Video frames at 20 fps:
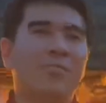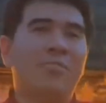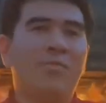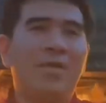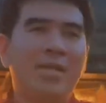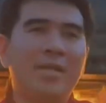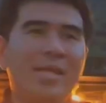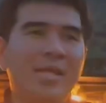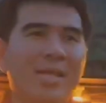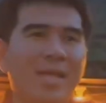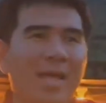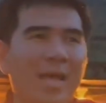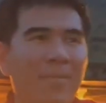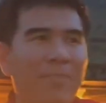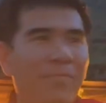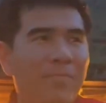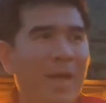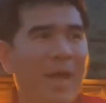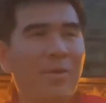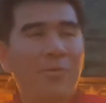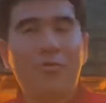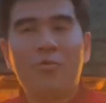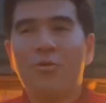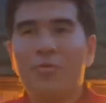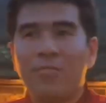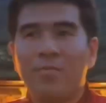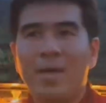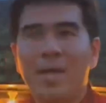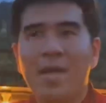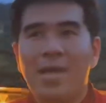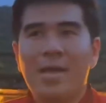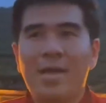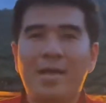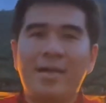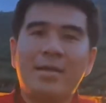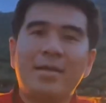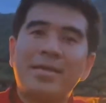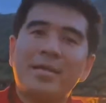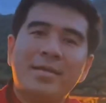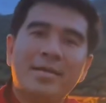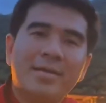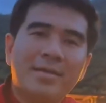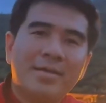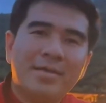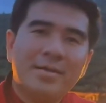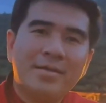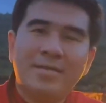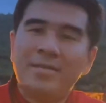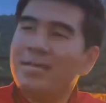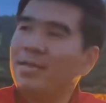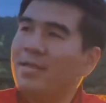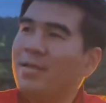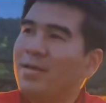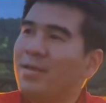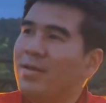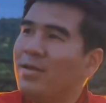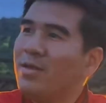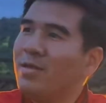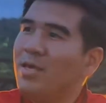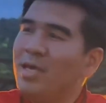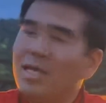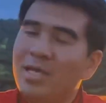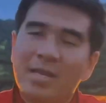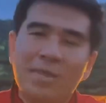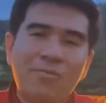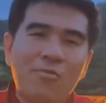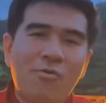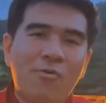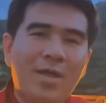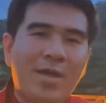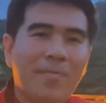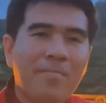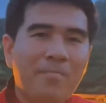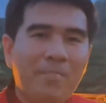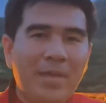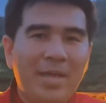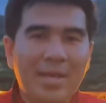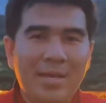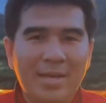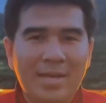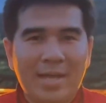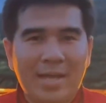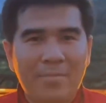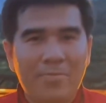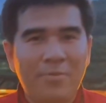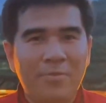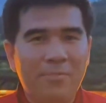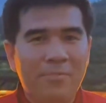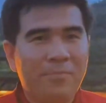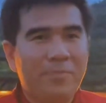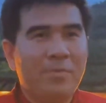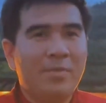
วันนี้นะครับ พาทุกคนมาคีรีวงแคมปิ้งนะครับผม